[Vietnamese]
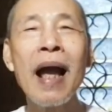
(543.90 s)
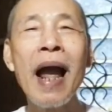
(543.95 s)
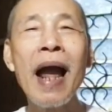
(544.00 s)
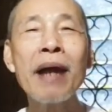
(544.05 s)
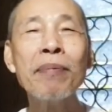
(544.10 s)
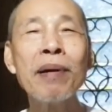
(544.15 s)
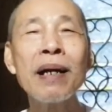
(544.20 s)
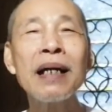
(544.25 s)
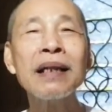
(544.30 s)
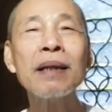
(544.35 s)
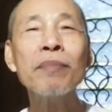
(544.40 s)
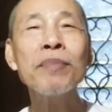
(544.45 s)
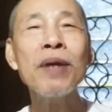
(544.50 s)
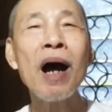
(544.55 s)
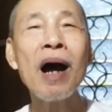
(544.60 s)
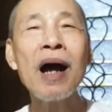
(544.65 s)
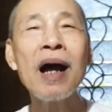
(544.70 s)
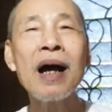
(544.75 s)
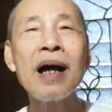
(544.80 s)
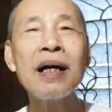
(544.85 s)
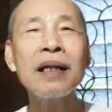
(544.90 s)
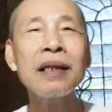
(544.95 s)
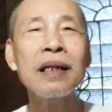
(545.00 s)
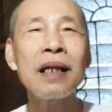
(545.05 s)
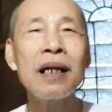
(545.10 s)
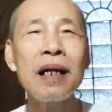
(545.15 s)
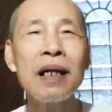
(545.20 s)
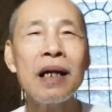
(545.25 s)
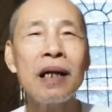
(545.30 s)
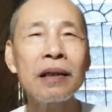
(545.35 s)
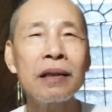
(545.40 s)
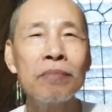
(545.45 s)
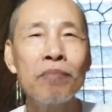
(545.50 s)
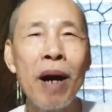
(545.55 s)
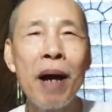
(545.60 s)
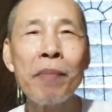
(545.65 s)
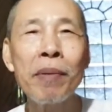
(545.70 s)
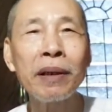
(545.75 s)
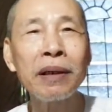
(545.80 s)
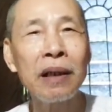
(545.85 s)
ai phát cái tâm đó thì lên là
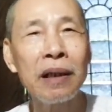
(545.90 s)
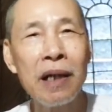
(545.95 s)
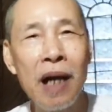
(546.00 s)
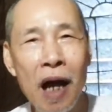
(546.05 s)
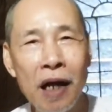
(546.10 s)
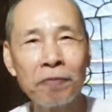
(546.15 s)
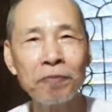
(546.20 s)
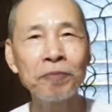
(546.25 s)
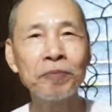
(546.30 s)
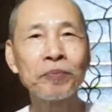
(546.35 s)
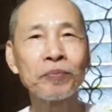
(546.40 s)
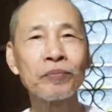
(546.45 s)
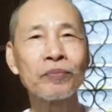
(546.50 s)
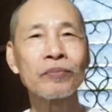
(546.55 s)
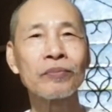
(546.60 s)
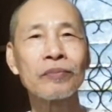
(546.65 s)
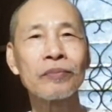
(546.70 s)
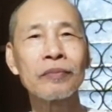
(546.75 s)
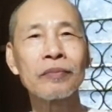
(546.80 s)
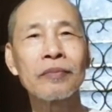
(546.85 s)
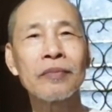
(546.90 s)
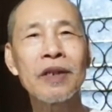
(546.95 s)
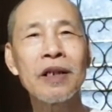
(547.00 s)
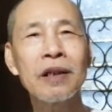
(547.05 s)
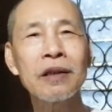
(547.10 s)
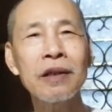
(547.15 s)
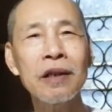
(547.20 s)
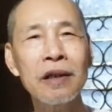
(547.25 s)
ba bậc thượng hết yeah.